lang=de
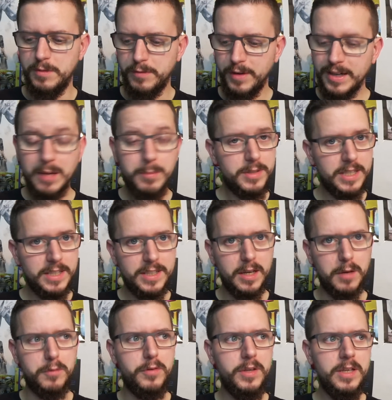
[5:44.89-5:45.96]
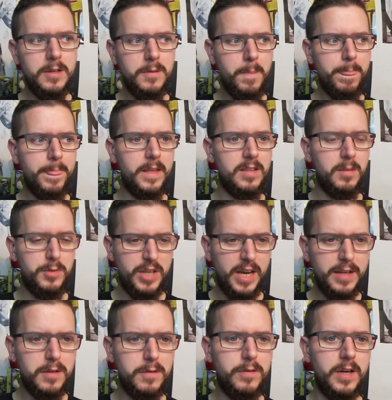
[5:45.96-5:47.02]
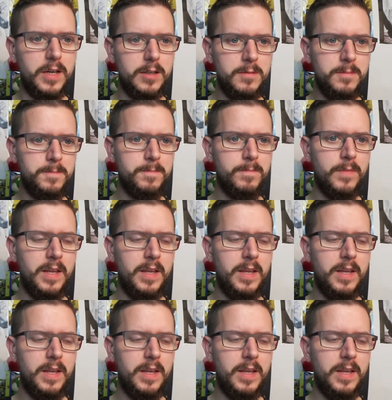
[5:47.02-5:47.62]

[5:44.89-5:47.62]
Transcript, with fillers: Wir fangen an mit GTA 4, das habe ich angefangen,